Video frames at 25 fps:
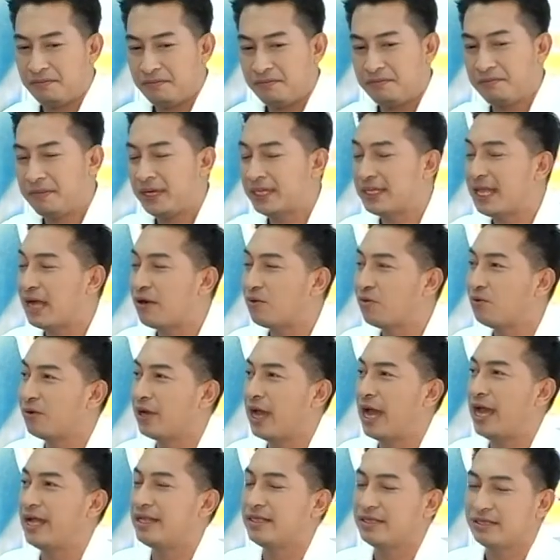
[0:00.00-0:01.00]
เบต้ากูแค
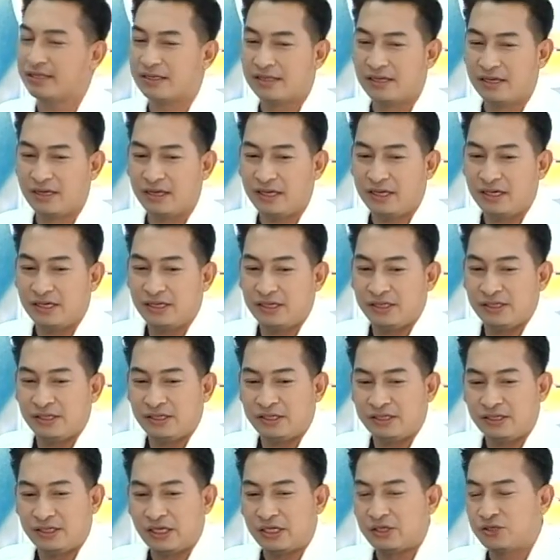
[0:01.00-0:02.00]
น
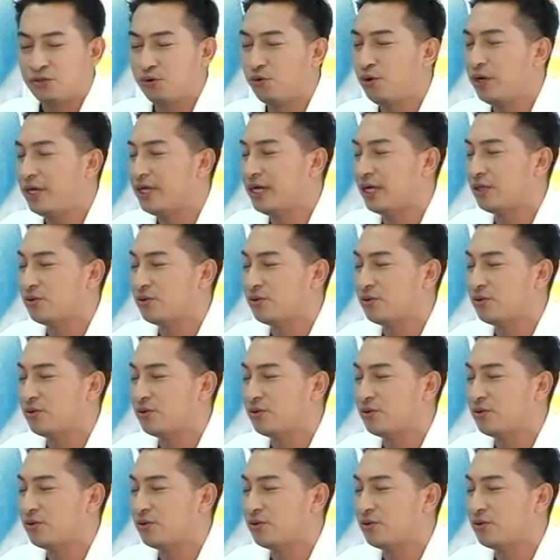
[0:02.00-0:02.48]
จะช่วยกระ